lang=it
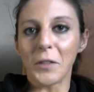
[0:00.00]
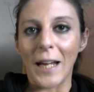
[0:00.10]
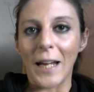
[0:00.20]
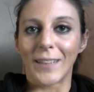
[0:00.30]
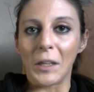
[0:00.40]

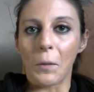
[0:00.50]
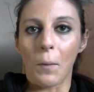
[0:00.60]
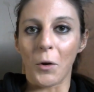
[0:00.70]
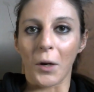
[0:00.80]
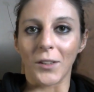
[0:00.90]
niente di
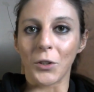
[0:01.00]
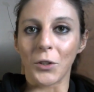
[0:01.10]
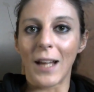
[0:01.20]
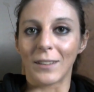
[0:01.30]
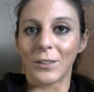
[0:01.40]
quello che ti ho
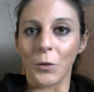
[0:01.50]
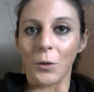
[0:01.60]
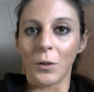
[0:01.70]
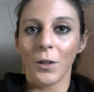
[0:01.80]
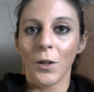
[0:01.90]
detto.